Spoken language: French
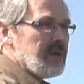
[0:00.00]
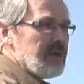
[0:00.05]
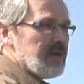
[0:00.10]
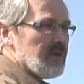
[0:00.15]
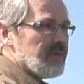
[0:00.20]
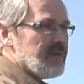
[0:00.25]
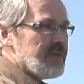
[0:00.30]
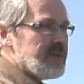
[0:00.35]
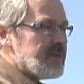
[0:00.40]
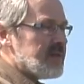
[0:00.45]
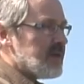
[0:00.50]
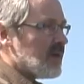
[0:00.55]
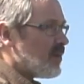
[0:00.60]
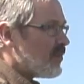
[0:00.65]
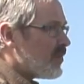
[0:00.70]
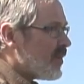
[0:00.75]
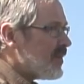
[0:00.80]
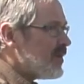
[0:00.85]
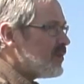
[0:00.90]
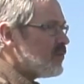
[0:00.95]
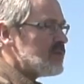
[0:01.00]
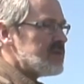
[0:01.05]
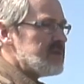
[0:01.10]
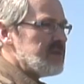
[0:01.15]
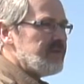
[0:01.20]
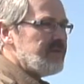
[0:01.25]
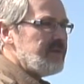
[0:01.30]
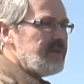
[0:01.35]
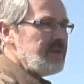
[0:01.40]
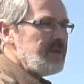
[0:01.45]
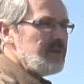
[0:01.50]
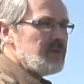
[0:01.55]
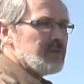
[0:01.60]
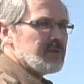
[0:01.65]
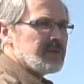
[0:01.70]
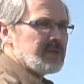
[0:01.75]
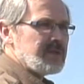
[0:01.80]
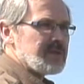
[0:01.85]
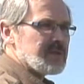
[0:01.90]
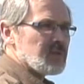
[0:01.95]
Et en fait, il y a pas mal de civils euh,
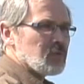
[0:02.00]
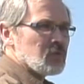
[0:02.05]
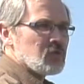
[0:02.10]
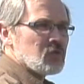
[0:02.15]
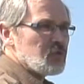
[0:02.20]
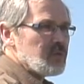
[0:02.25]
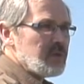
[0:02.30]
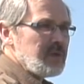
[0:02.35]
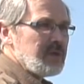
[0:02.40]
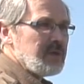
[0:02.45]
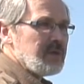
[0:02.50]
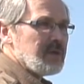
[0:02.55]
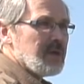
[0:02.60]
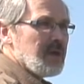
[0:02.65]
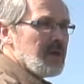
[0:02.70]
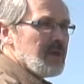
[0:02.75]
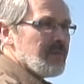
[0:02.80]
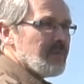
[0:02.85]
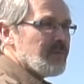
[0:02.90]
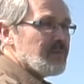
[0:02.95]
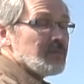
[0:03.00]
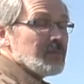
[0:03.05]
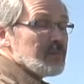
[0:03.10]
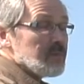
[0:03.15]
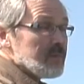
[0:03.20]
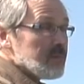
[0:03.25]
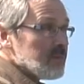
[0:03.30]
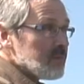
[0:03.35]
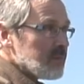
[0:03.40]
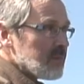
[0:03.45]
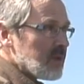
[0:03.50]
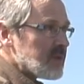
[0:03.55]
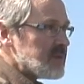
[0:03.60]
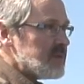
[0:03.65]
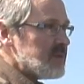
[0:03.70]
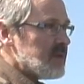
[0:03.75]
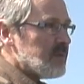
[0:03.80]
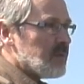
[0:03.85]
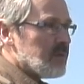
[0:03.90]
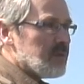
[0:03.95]
qui sont tués
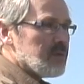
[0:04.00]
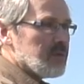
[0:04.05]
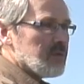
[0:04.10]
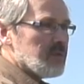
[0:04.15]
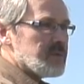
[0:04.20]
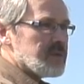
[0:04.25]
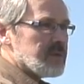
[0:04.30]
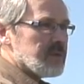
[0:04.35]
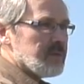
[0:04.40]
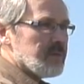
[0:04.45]
incidemment, comme ça.